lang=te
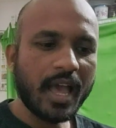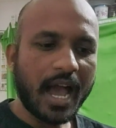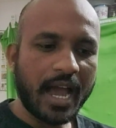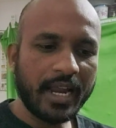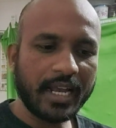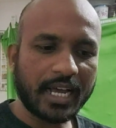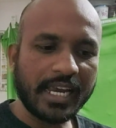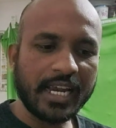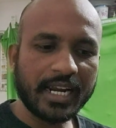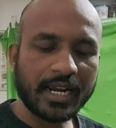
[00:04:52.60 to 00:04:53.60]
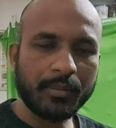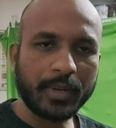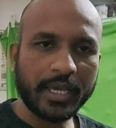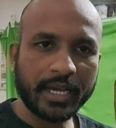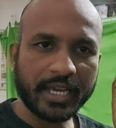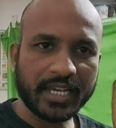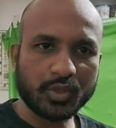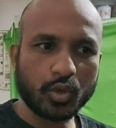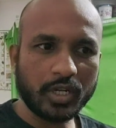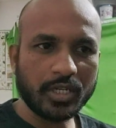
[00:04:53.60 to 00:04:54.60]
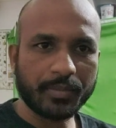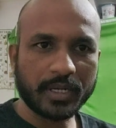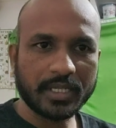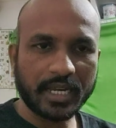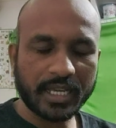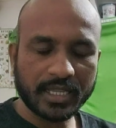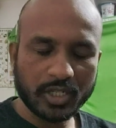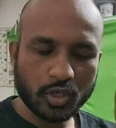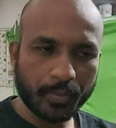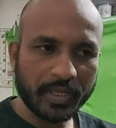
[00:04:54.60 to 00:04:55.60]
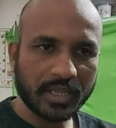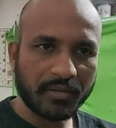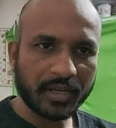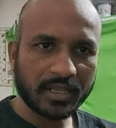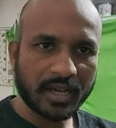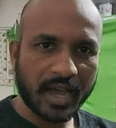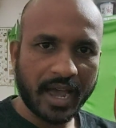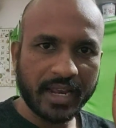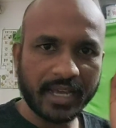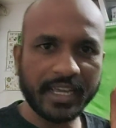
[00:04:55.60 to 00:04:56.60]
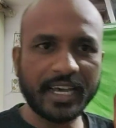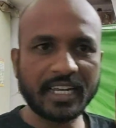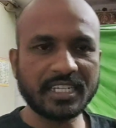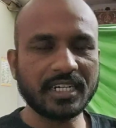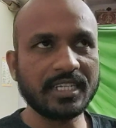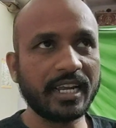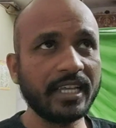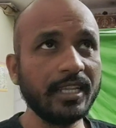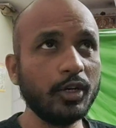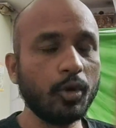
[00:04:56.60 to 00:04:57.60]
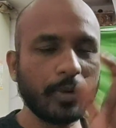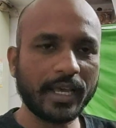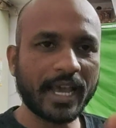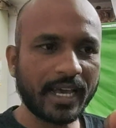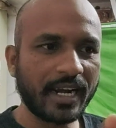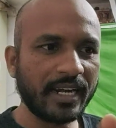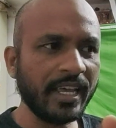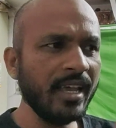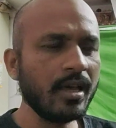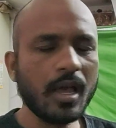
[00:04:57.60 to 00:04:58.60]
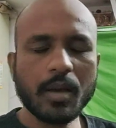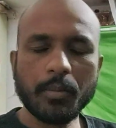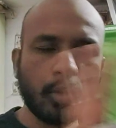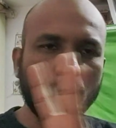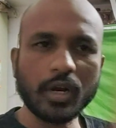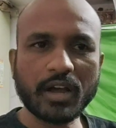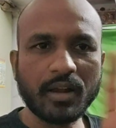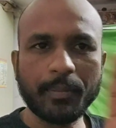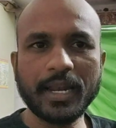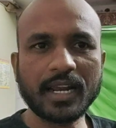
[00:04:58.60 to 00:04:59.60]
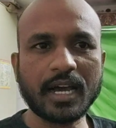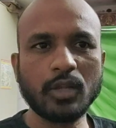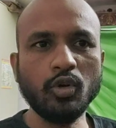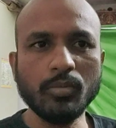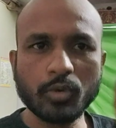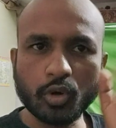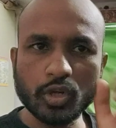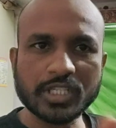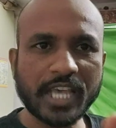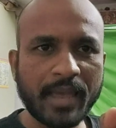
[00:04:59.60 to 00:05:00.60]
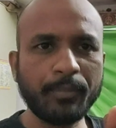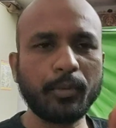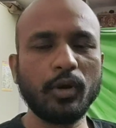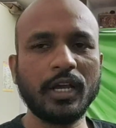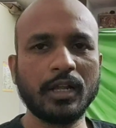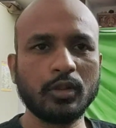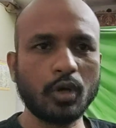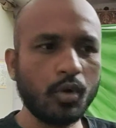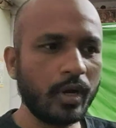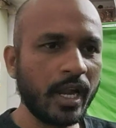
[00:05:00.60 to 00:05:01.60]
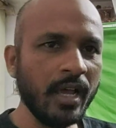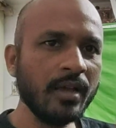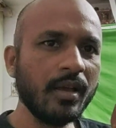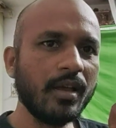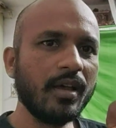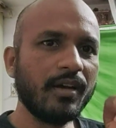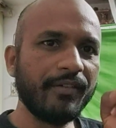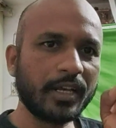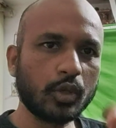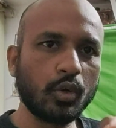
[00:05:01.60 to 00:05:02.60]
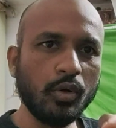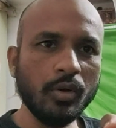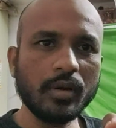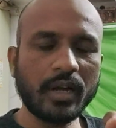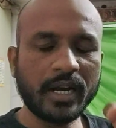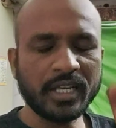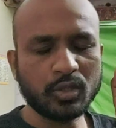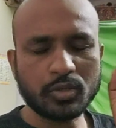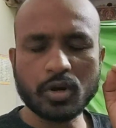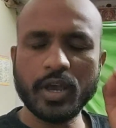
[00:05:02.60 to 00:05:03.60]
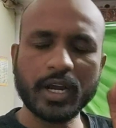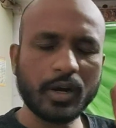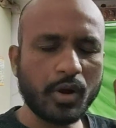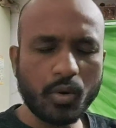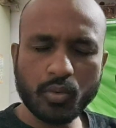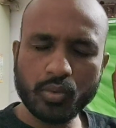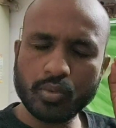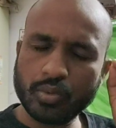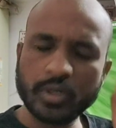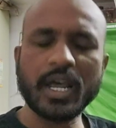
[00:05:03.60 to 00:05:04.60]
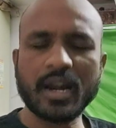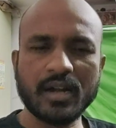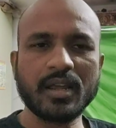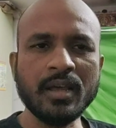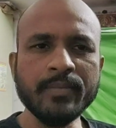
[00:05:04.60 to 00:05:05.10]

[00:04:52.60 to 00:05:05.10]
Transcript: ఆయన కళ్యాణ్ రామ్ భయ్యాకి ఆ స్టోరీ చెప్పడం జరిగింది చెప్పిన తర్వాత ఆయన అంగీకరించడం జరిగింది డోపుల్ గ్యాంగర్ అంటే ముగ్గురు కవల పిల్లలు కాదు ముగ్గురు సేమ్ పోలికలతో ఉన్న వ్యక్తులు అంటే సృష్టిలో ఎక్కడనో ఉంటారంట